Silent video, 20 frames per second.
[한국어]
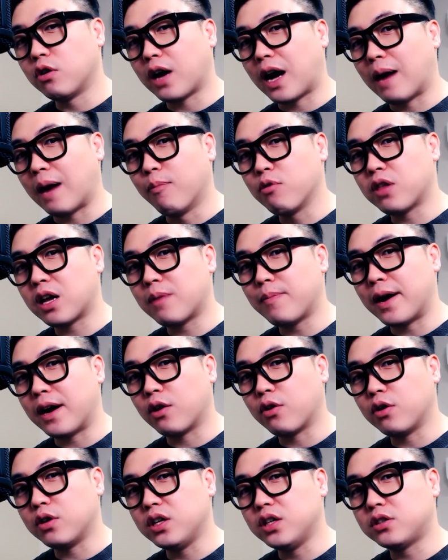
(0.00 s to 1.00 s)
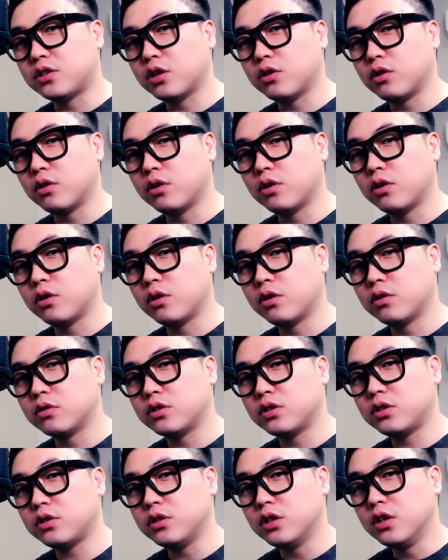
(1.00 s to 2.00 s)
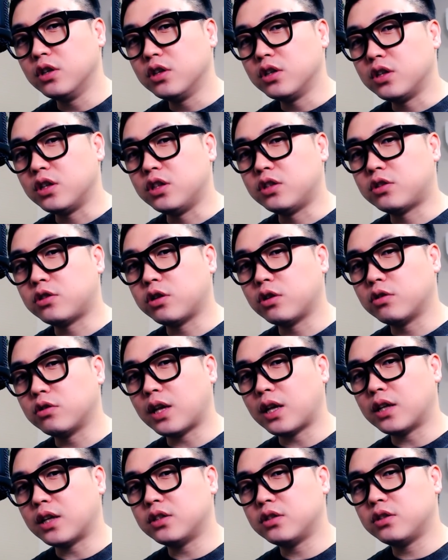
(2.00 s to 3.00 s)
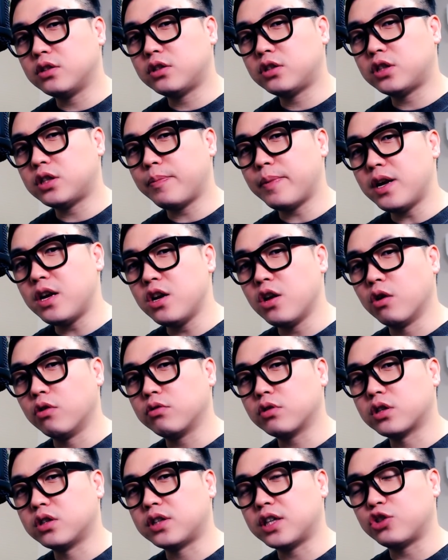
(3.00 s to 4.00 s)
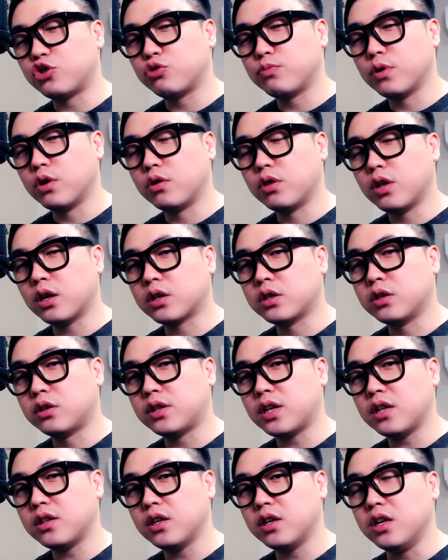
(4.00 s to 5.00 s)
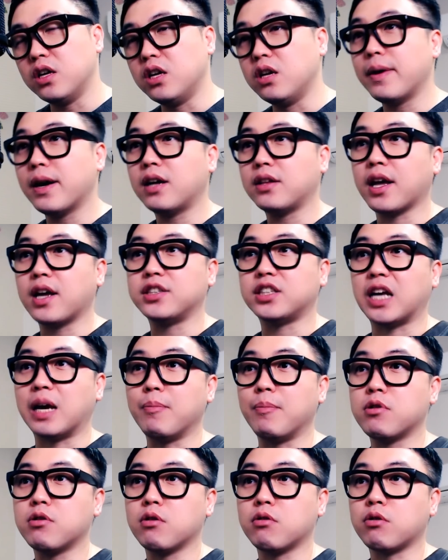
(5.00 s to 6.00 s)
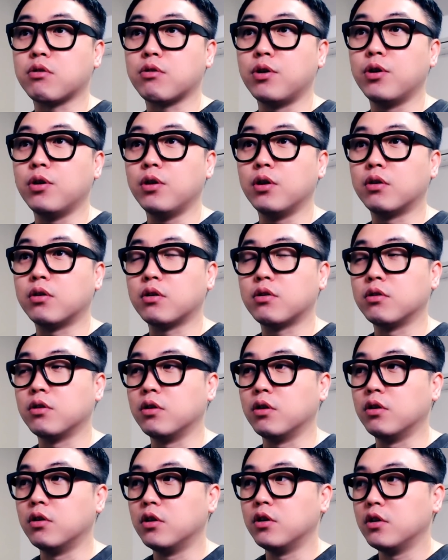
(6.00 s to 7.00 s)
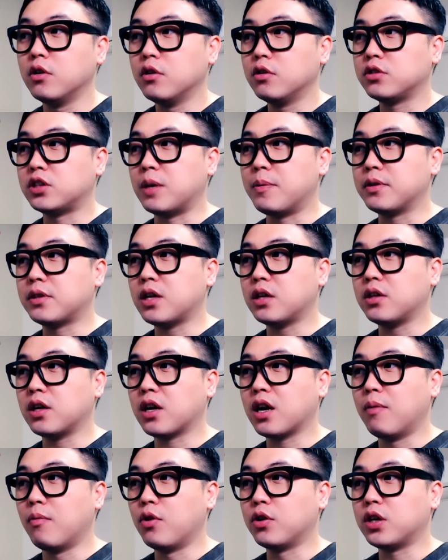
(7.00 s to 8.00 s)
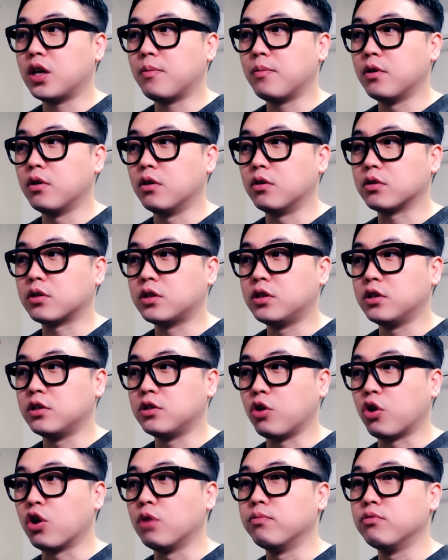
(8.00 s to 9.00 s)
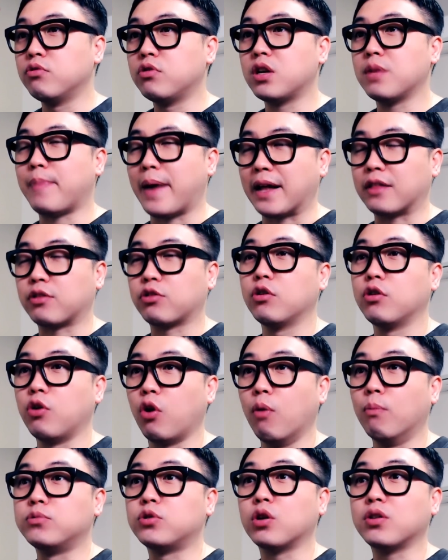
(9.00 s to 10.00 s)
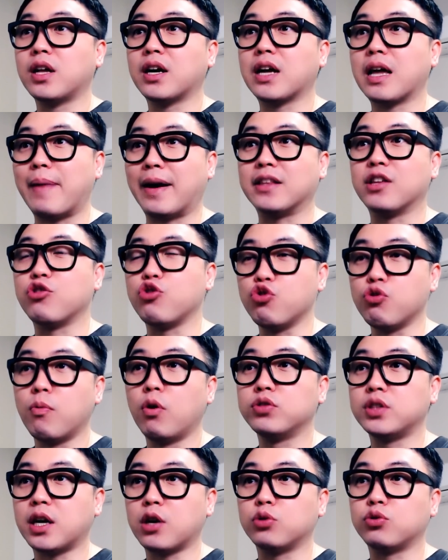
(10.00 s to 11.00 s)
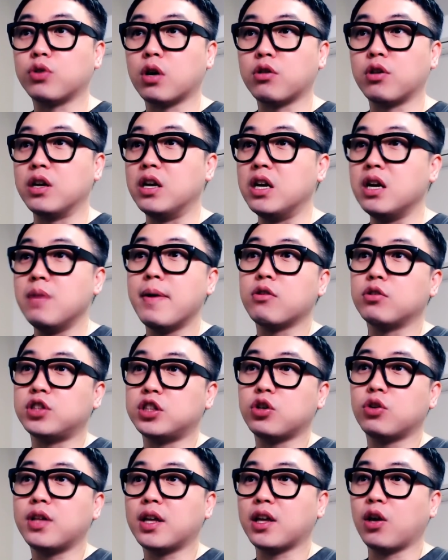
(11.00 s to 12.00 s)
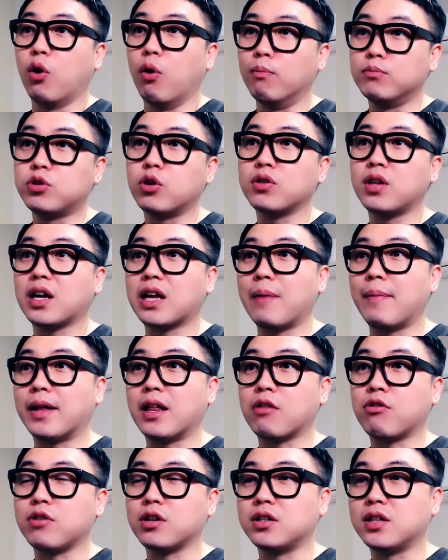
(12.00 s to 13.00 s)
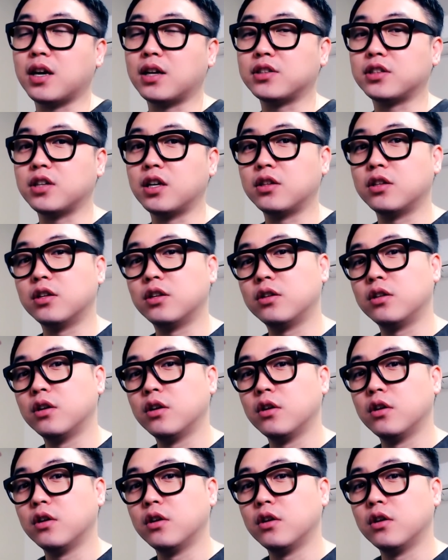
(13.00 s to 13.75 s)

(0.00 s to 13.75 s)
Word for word: 가본 사람알 거예요. 2000, 2011년 그때쯤이었나? 그때는 일베가 되게 재밌었어요. 그래서 재밌다는 얘기가 뭐냐면 그 여러분들이 봤던 엄청나게 많은 유머 자료 중에서 일베에서 찍어낸 게 엄청나게 많았어요. 그 당시에는.